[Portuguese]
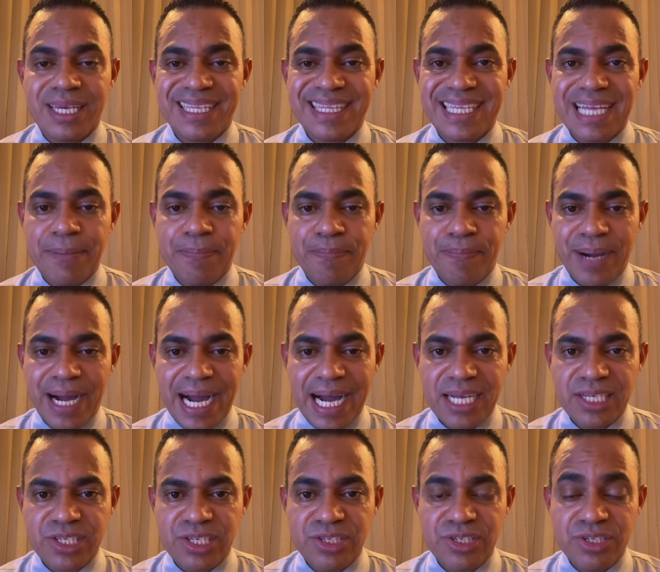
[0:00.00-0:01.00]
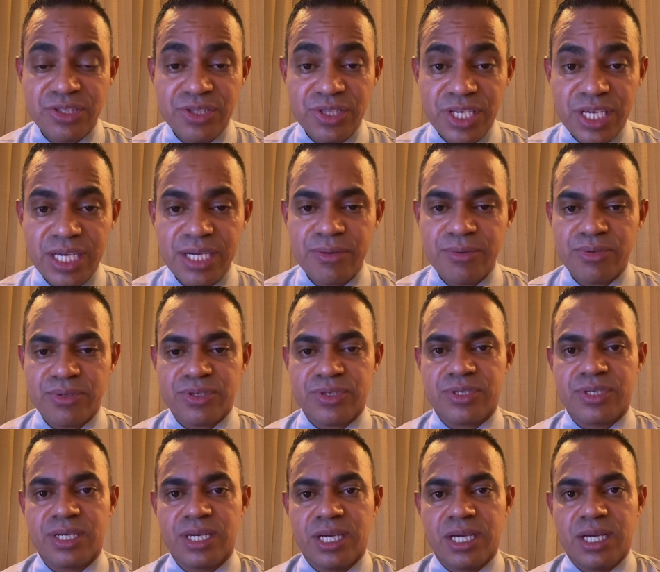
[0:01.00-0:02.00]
da parte de Deus